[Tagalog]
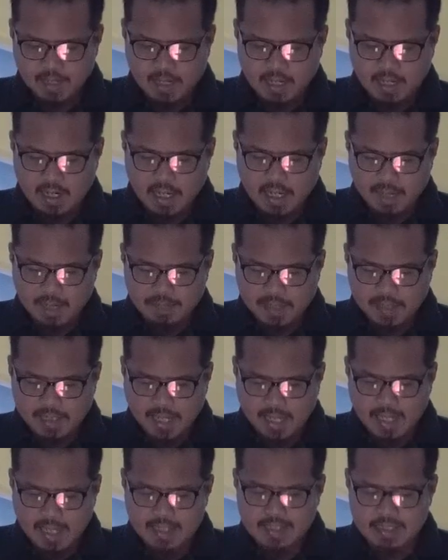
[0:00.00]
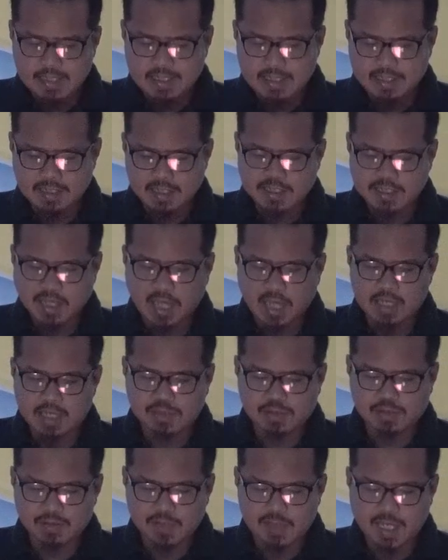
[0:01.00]
ang karapatan na siya ay
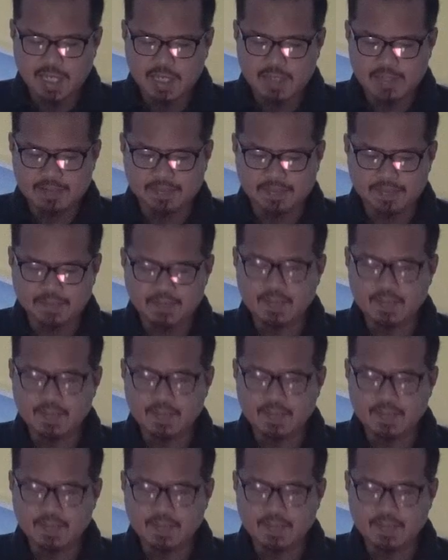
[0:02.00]
sundin